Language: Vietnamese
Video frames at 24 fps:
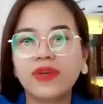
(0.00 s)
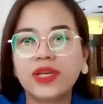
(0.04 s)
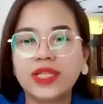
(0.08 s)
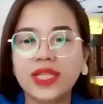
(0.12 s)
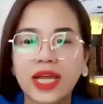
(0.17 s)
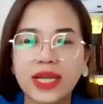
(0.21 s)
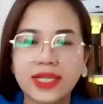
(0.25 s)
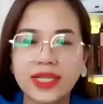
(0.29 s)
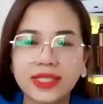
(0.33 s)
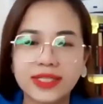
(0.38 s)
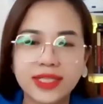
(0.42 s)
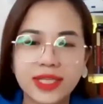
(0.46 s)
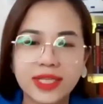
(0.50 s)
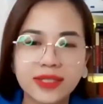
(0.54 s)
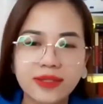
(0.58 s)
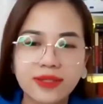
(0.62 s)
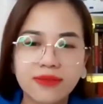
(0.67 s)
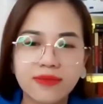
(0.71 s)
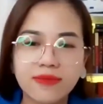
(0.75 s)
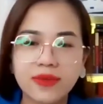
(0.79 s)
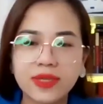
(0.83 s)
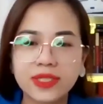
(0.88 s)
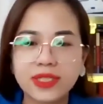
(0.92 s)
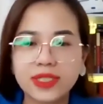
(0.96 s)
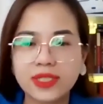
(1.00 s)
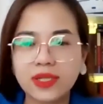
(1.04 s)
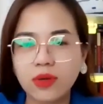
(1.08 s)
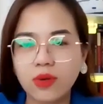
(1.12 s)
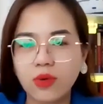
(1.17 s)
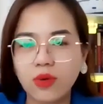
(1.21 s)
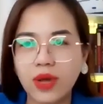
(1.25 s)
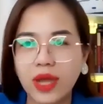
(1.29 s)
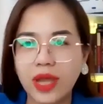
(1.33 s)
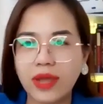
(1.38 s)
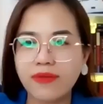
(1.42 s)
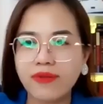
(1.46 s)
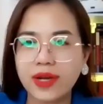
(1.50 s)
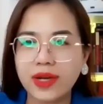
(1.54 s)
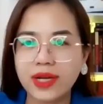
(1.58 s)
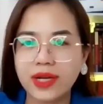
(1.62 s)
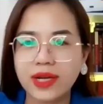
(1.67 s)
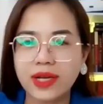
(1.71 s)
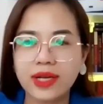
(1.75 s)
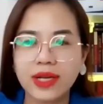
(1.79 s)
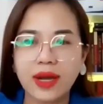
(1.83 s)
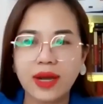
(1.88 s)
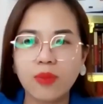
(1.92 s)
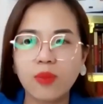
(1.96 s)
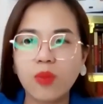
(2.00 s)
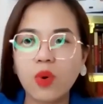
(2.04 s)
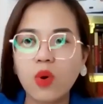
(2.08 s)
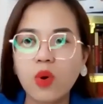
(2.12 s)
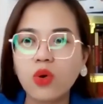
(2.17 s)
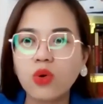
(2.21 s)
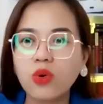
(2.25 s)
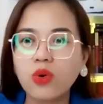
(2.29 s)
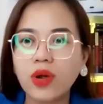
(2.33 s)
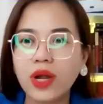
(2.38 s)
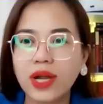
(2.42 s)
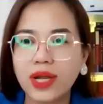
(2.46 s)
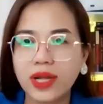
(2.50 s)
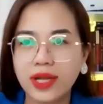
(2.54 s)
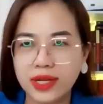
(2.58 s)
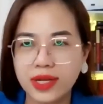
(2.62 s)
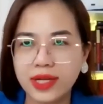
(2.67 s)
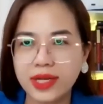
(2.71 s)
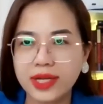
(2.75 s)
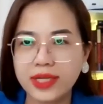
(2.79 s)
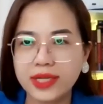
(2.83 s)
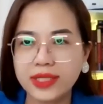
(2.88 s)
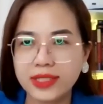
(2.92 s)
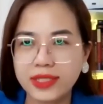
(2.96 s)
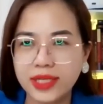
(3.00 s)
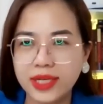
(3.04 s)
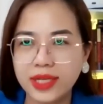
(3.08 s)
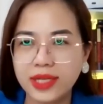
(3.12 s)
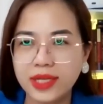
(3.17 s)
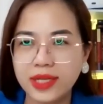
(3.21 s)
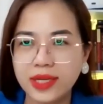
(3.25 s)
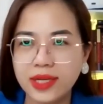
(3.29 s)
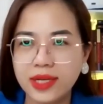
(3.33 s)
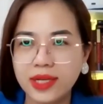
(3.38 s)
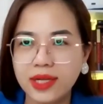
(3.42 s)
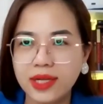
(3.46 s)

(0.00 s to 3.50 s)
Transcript: về tài chính về sức khỏe và kể cả mối quan hệ các anh chị